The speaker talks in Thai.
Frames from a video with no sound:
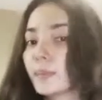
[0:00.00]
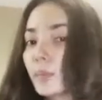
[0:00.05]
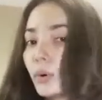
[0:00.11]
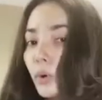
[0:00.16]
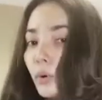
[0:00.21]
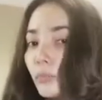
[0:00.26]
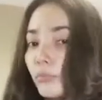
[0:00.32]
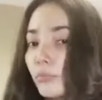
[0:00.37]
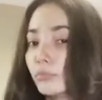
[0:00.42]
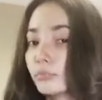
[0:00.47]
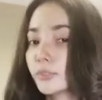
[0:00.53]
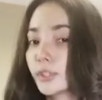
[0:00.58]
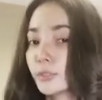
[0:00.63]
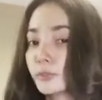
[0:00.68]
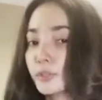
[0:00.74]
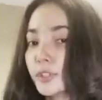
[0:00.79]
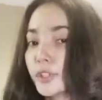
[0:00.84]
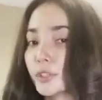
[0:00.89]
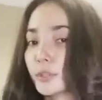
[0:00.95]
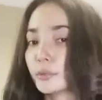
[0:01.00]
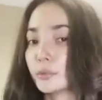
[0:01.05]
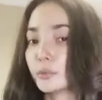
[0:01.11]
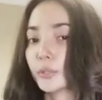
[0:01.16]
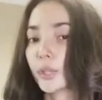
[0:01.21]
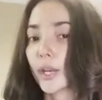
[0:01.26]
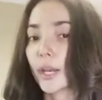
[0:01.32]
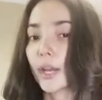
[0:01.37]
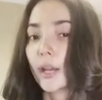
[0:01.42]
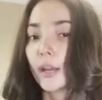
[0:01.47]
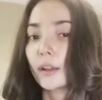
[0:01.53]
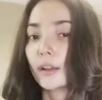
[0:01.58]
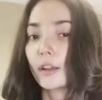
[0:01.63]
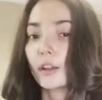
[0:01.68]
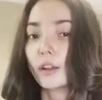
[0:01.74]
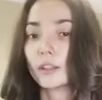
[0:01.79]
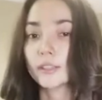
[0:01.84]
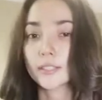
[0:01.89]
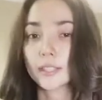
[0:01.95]
เป็นผมชิวๆนะคะ
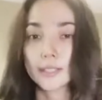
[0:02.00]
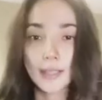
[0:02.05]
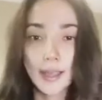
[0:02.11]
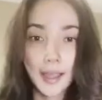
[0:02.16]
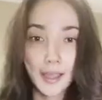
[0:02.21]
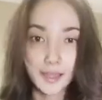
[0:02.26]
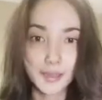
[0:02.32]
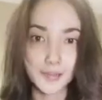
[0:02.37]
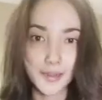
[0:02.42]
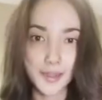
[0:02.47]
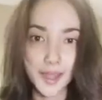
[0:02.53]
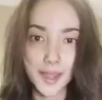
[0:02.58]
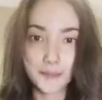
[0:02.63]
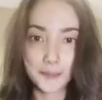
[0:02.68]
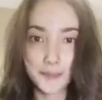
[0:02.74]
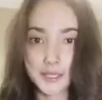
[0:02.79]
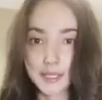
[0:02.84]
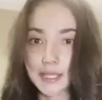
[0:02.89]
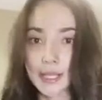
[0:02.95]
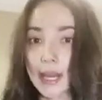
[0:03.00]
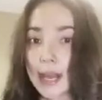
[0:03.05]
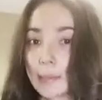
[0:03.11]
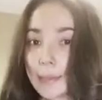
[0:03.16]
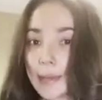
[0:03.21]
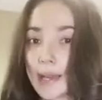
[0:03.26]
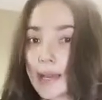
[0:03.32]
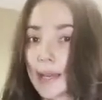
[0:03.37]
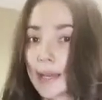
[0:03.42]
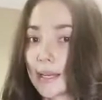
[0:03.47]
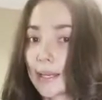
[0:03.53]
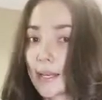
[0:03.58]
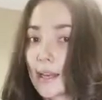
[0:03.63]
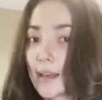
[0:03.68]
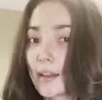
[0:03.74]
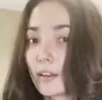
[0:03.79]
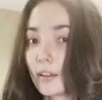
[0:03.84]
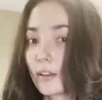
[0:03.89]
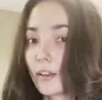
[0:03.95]
ก็สไตล์พี่อ้ำพัชราภา
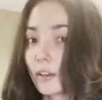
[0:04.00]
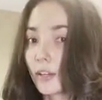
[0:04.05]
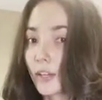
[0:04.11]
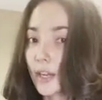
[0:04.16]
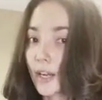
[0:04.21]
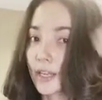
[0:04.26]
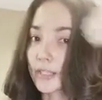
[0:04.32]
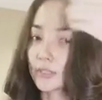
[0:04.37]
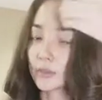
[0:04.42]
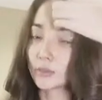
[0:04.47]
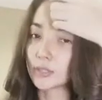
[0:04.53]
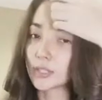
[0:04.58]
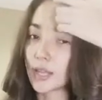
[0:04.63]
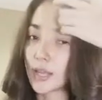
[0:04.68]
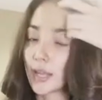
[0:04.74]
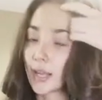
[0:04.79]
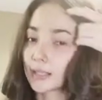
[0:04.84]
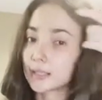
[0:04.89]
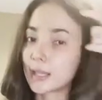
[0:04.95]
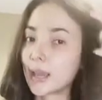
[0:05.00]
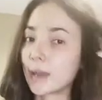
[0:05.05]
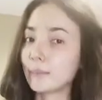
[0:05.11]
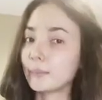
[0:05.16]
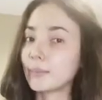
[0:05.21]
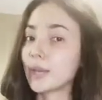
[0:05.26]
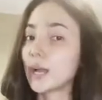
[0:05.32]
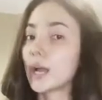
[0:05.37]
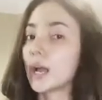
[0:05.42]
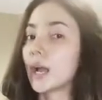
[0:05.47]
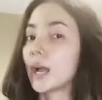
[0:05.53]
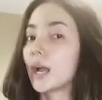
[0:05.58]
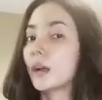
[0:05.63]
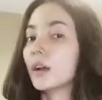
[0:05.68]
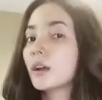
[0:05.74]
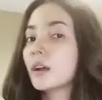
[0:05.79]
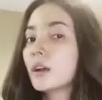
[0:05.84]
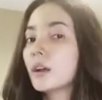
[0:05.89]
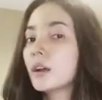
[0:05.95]
นะคะ ก็ถ้าใครสนใจอยากทำนะคะ
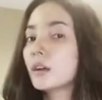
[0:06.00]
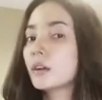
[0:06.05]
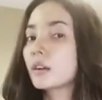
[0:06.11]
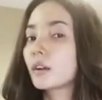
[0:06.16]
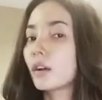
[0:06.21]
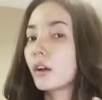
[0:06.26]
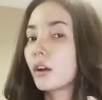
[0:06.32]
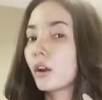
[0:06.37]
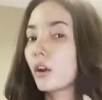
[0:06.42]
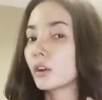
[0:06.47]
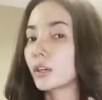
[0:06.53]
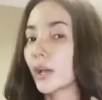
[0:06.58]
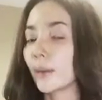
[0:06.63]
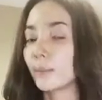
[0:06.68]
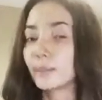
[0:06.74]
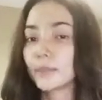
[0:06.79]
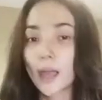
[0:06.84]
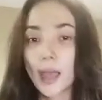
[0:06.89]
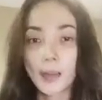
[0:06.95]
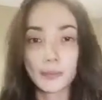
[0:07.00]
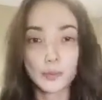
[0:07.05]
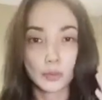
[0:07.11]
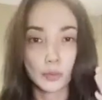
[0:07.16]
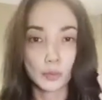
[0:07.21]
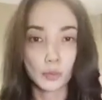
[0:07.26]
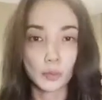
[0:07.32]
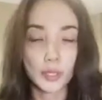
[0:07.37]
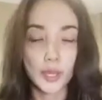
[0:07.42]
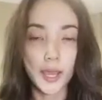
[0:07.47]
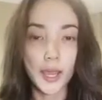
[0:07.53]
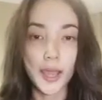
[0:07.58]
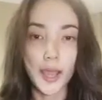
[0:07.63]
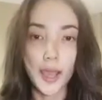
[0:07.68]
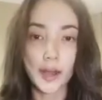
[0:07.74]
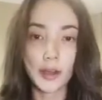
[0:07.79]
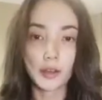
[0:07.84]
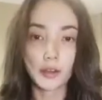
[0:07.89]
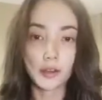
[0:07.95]
ก็ลองทำตามดูนะ
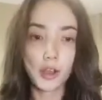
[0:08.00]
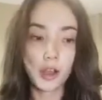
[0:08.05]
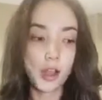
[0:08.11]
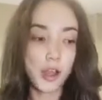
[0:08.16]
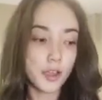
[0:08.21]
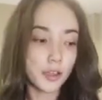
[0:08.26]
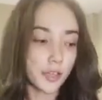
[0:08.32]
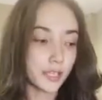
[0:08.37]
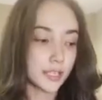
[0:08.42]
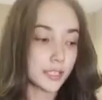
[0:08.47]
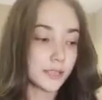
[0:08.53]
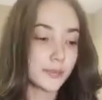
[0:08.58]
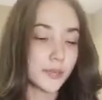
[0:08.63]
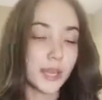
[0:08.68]
คะ แล้วก็อ